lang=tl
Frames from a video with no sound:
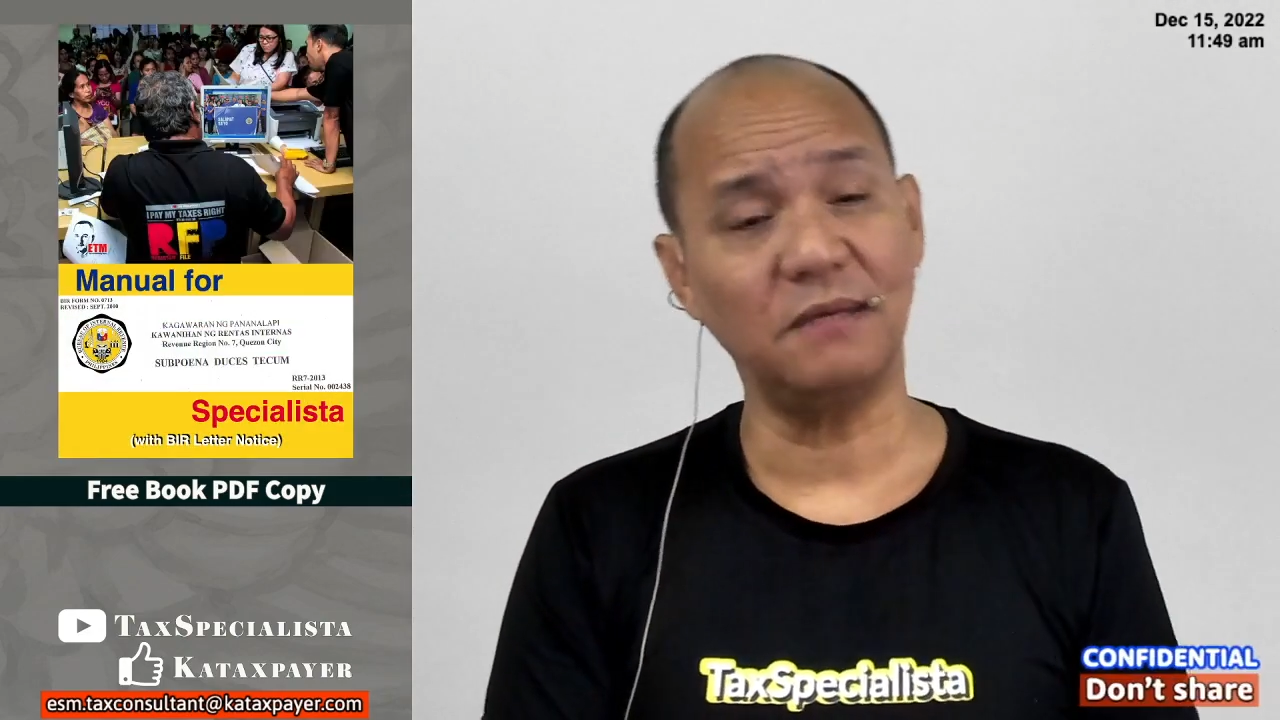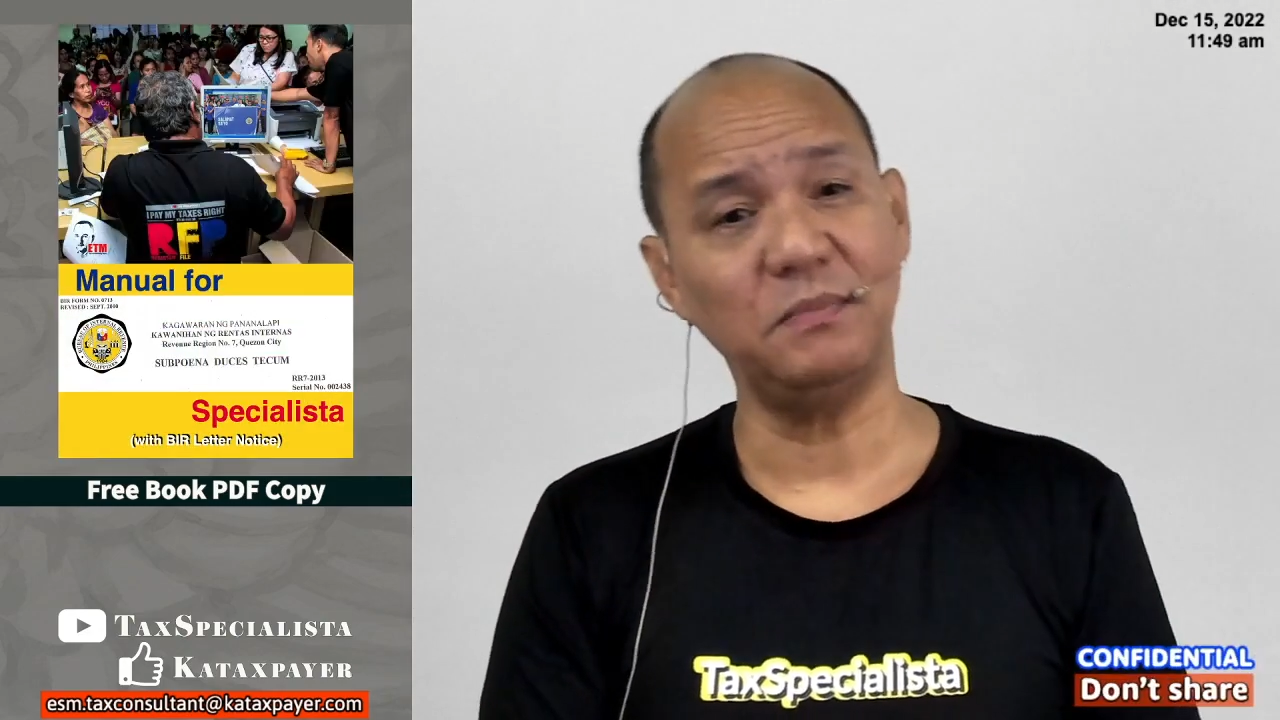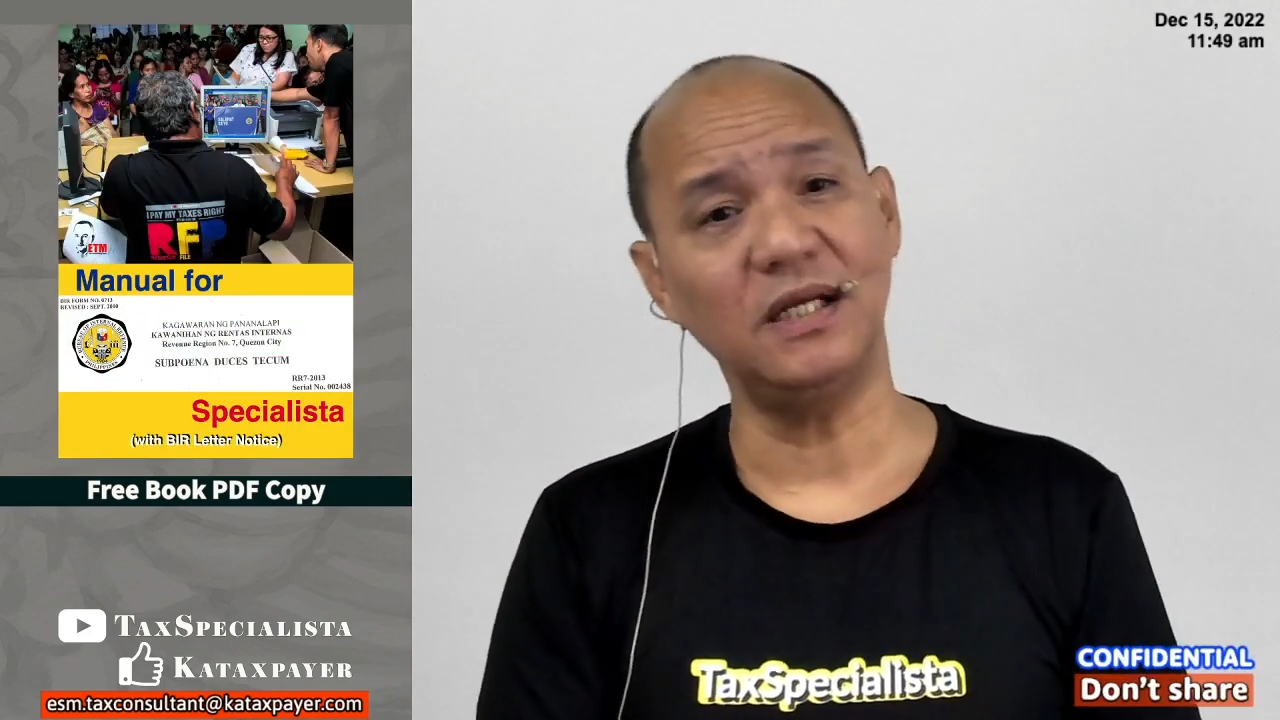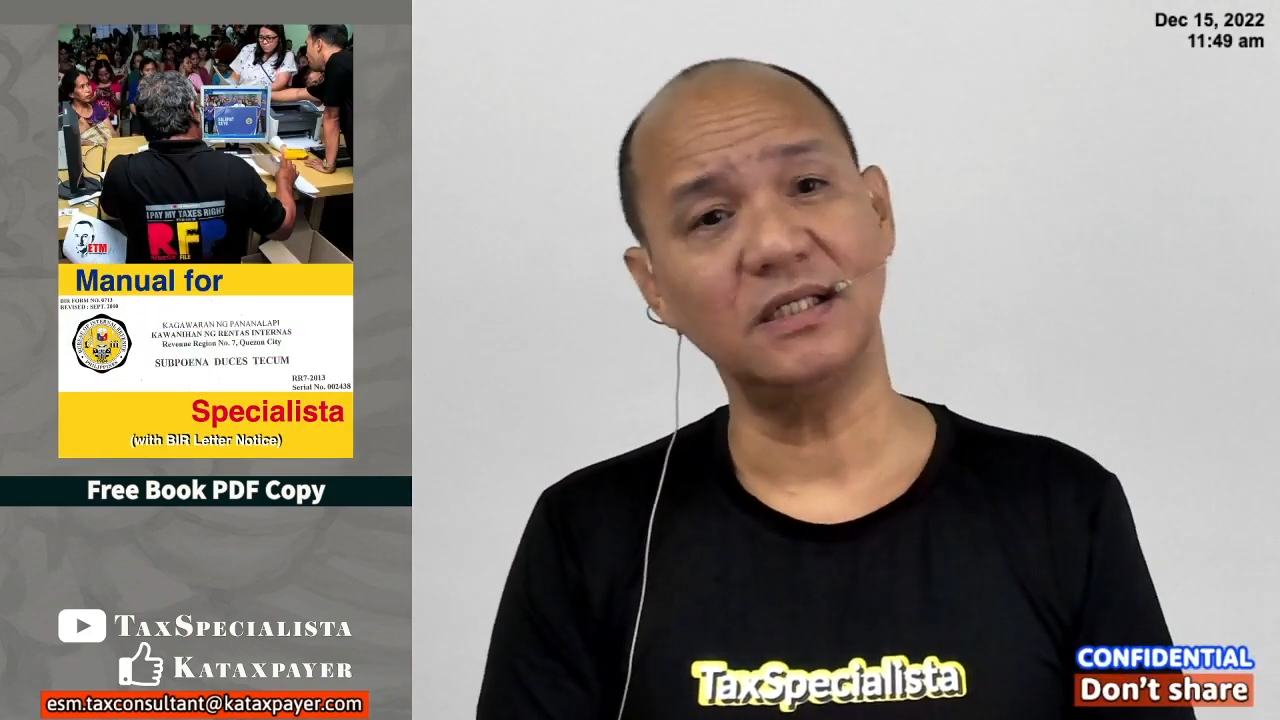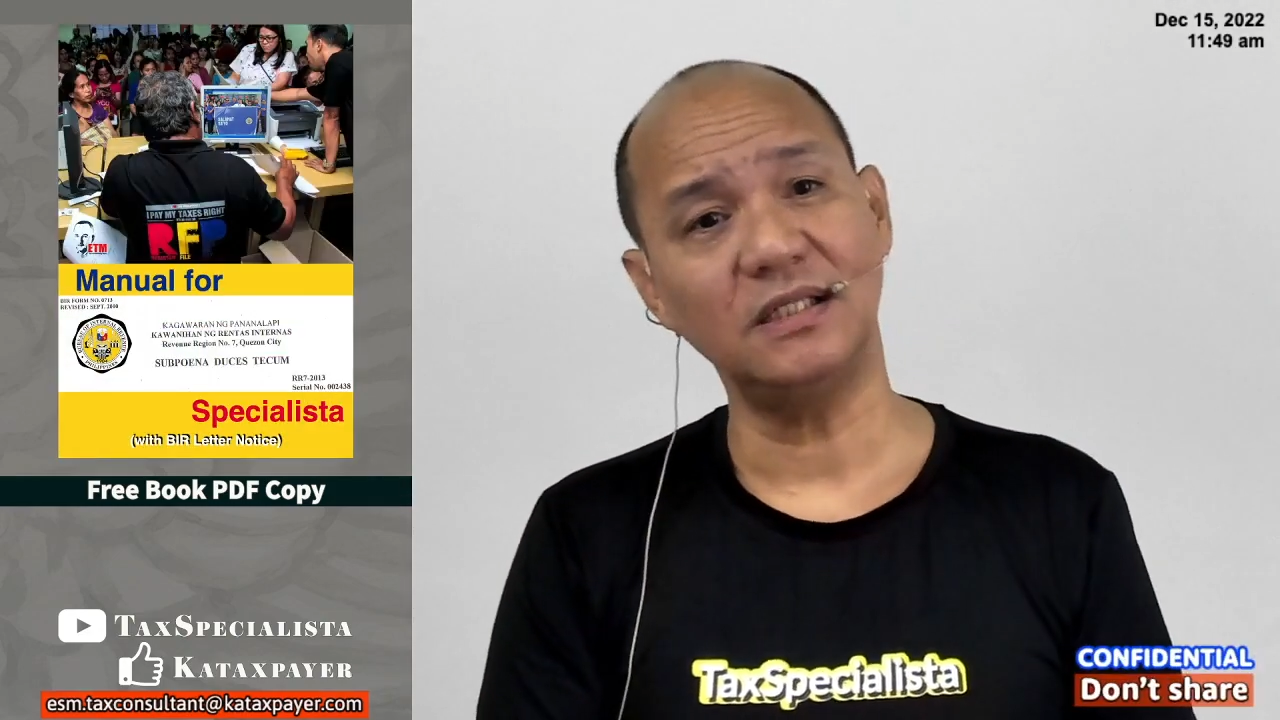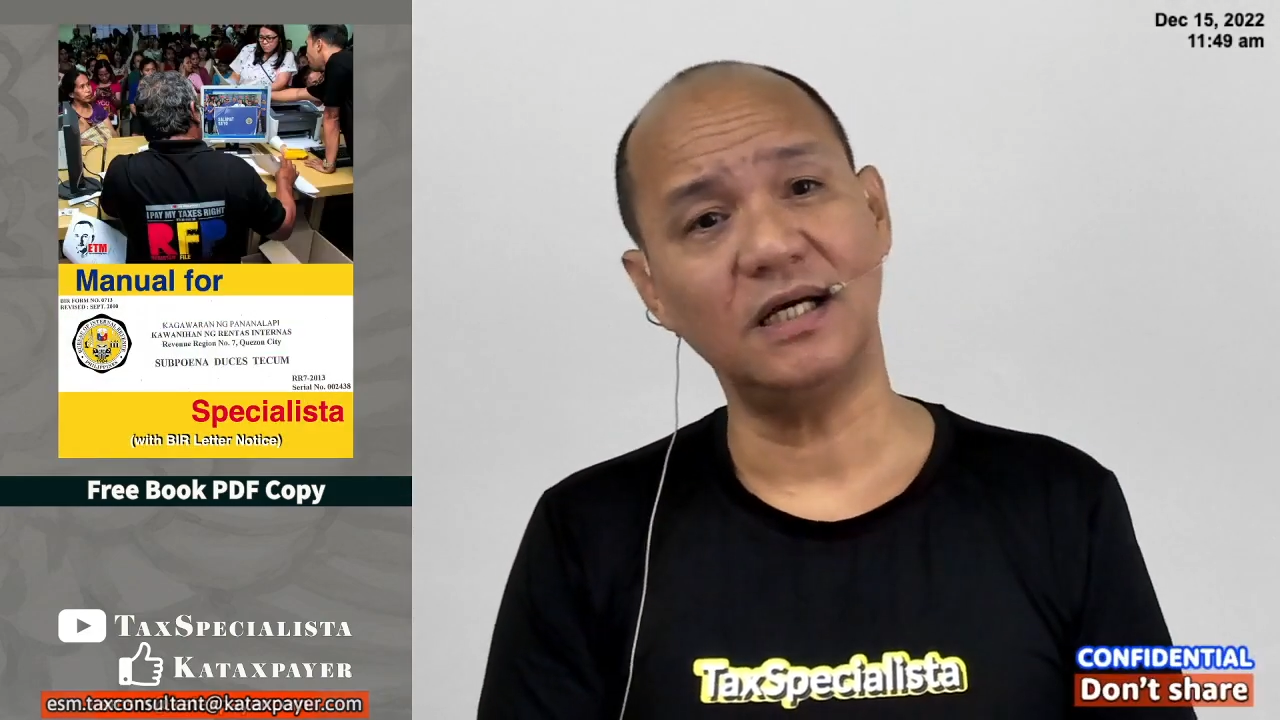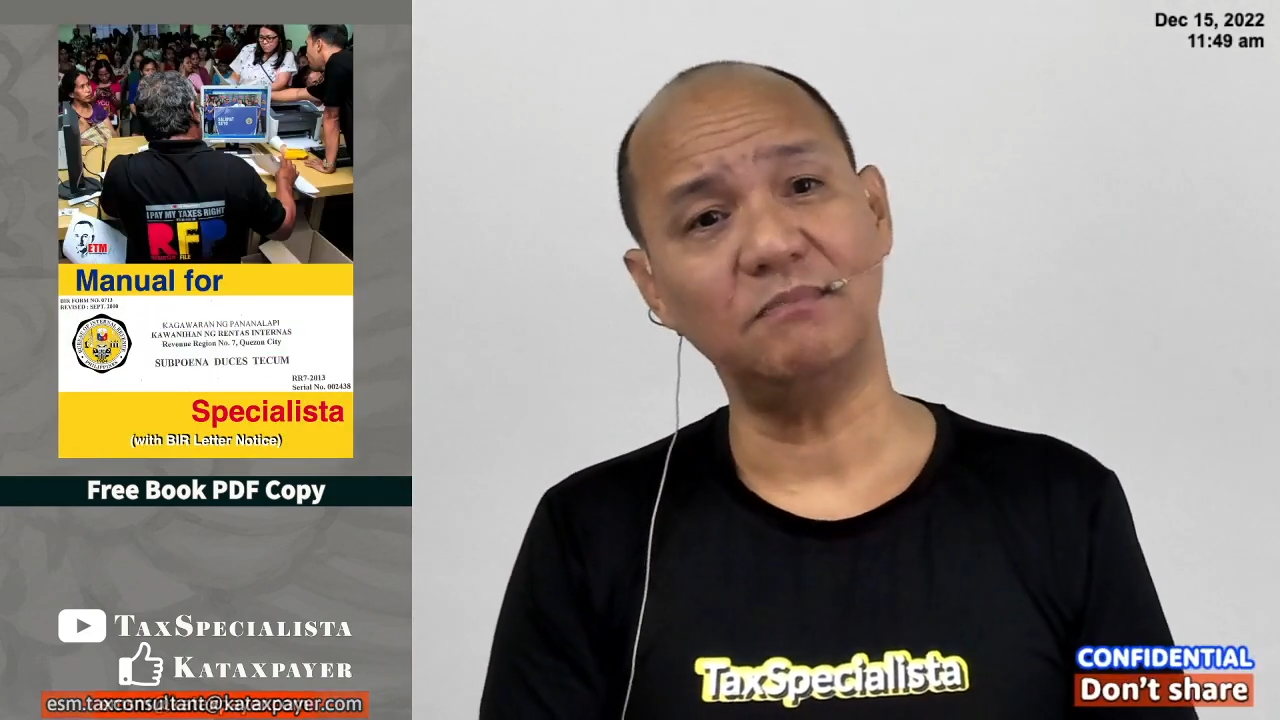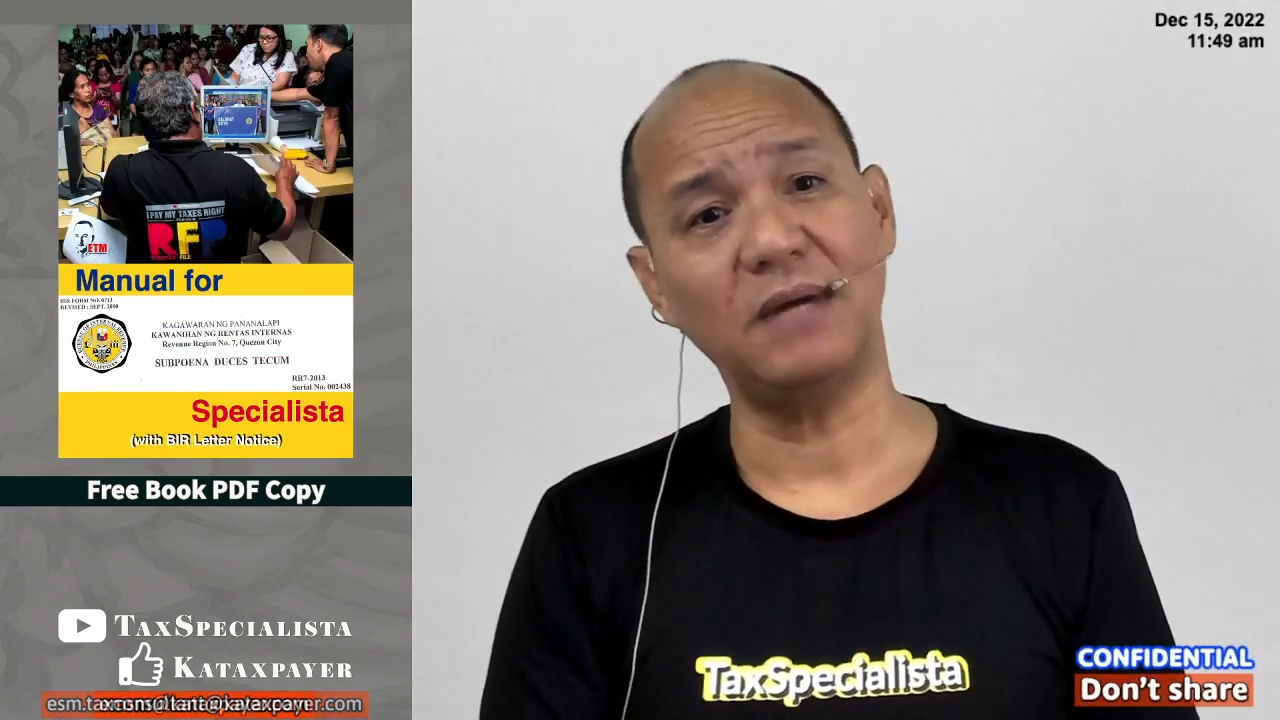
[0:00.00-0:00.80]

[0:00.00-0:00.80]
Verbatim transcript: Appeals na